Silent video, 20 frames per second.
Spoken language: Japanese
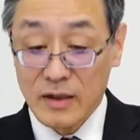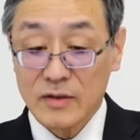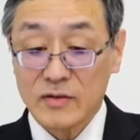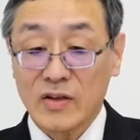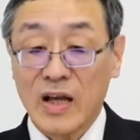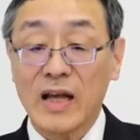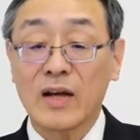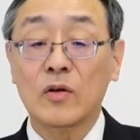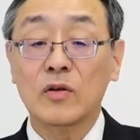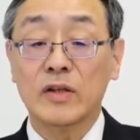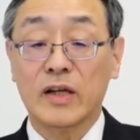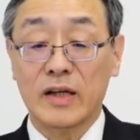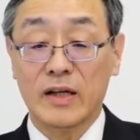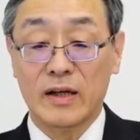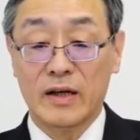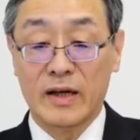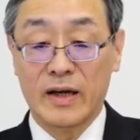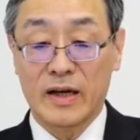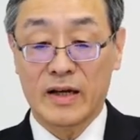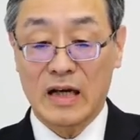最後に
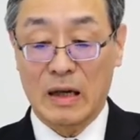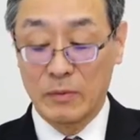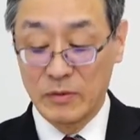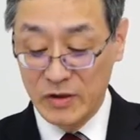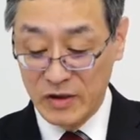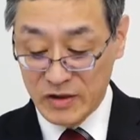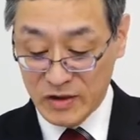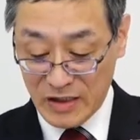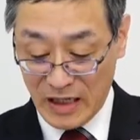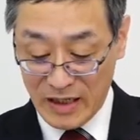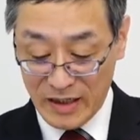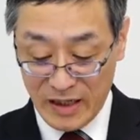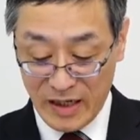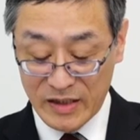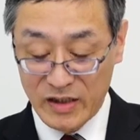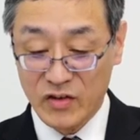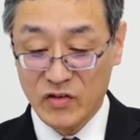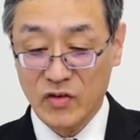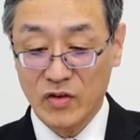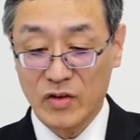株主還
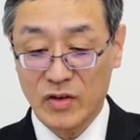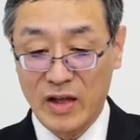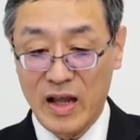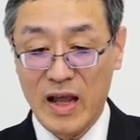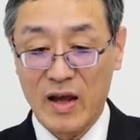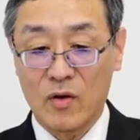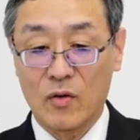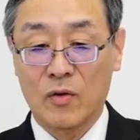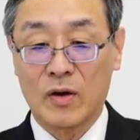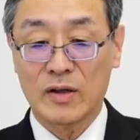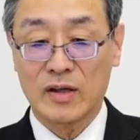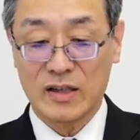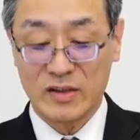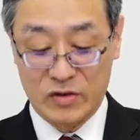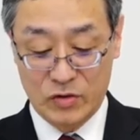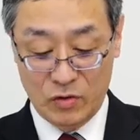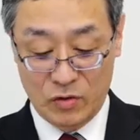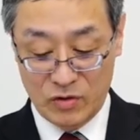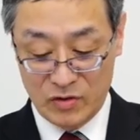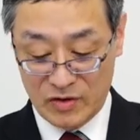元についてお
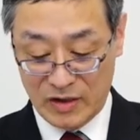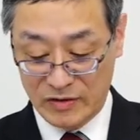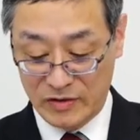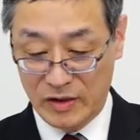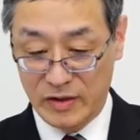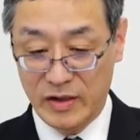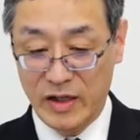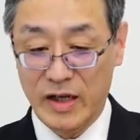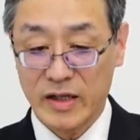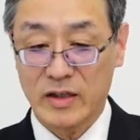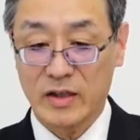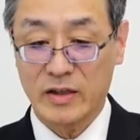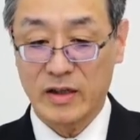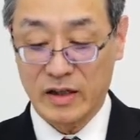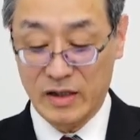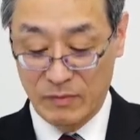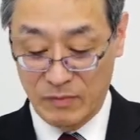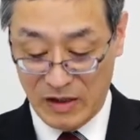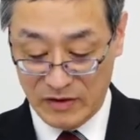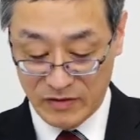話をさせていた
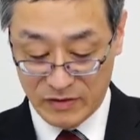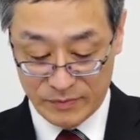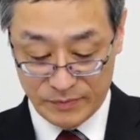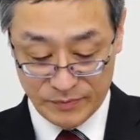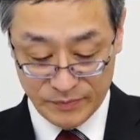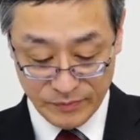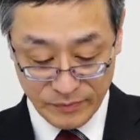だきます。